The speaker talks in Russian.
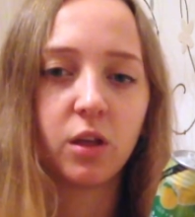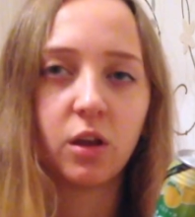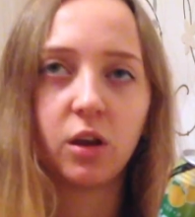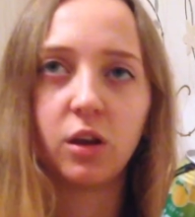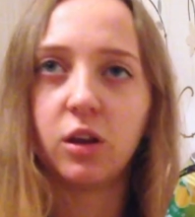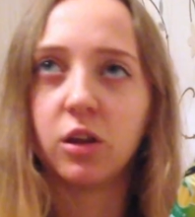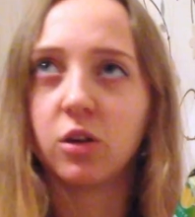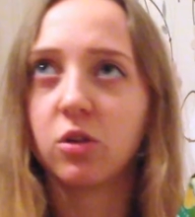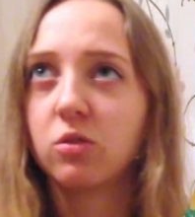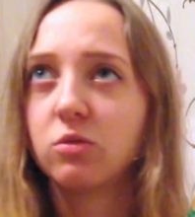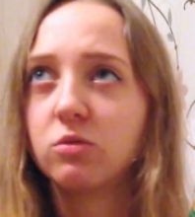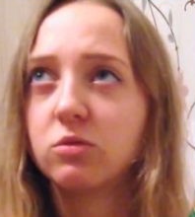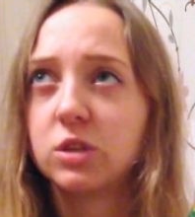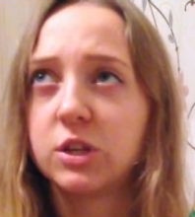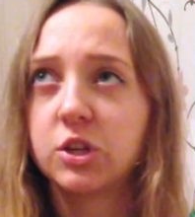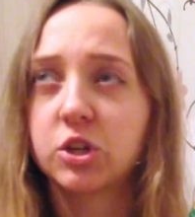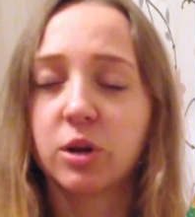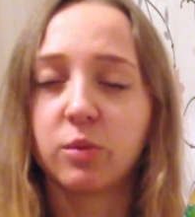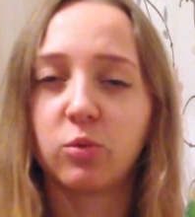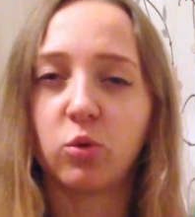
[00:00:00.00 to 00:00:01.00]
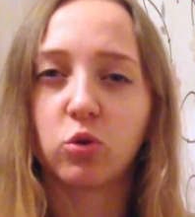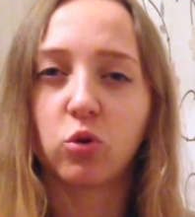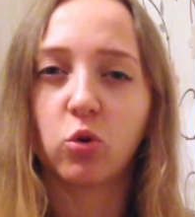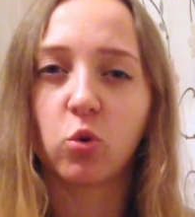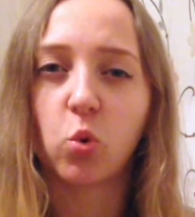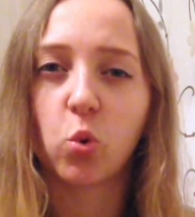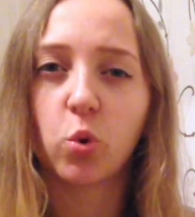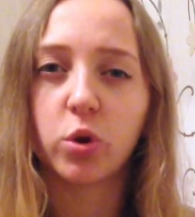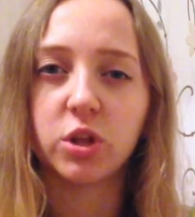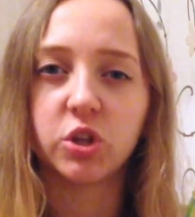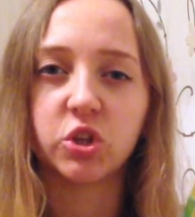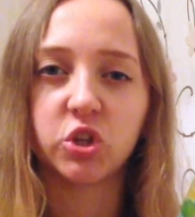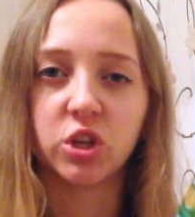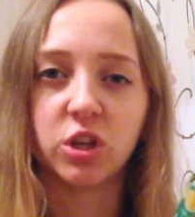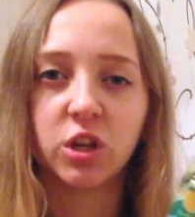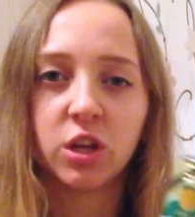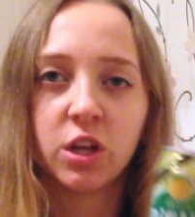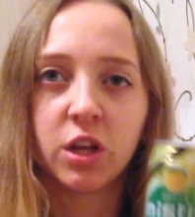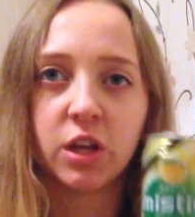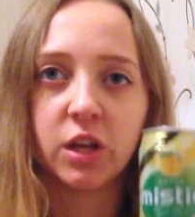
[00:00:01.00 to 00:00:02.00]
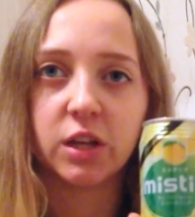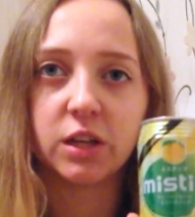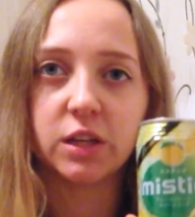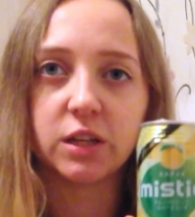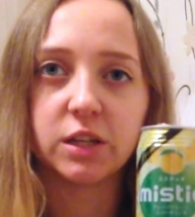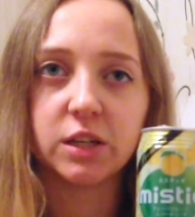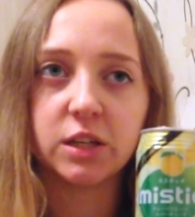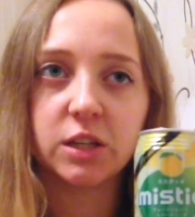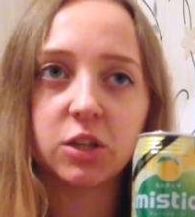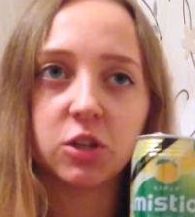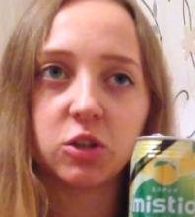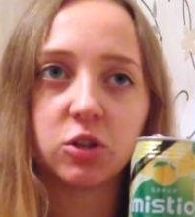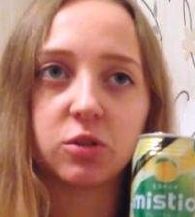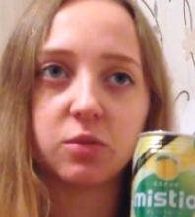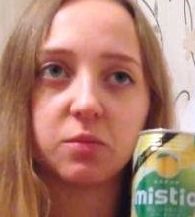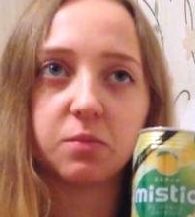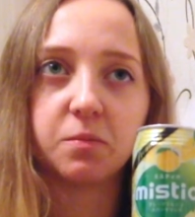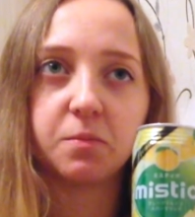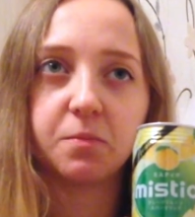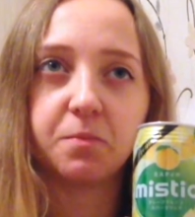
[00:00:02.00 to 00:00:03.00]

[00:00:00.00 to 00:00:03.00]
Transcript: или слишком много горечи. Этот